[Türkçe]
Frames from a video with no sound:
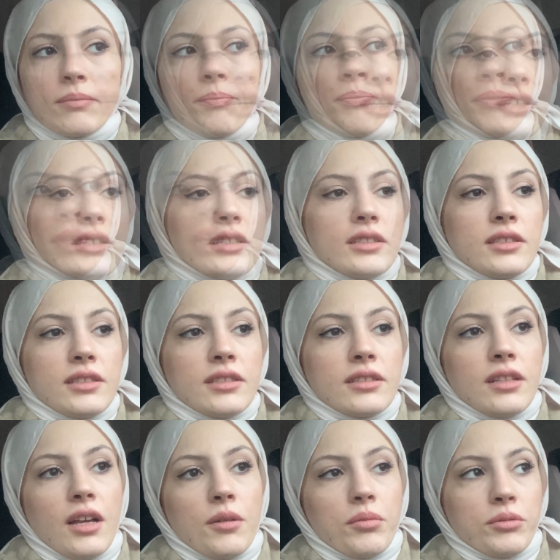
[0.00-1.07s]
Herkes
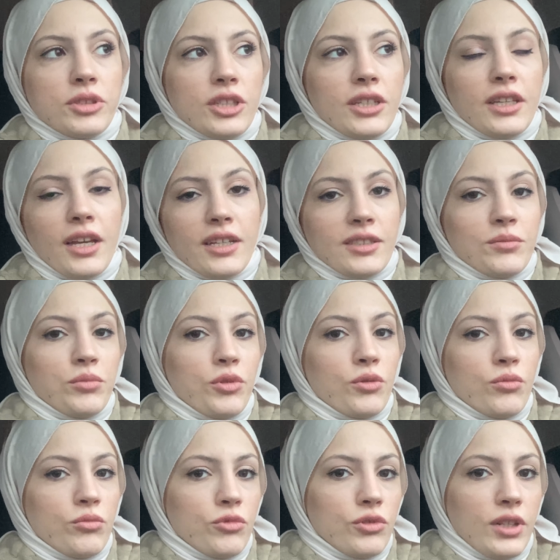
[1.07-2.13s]
kendisi ne yapacak? Kendi
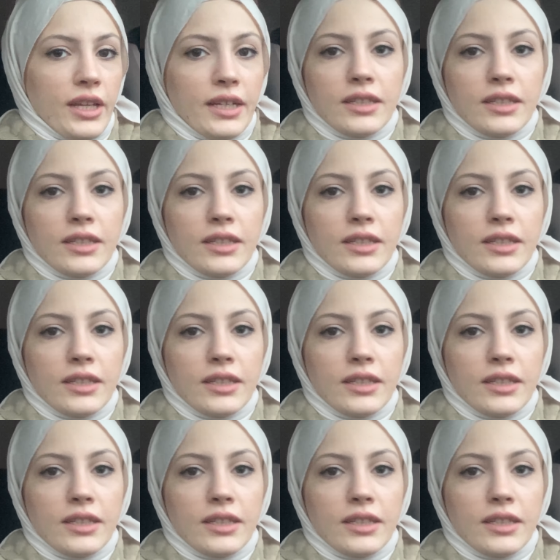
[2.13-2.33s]
bölümüyle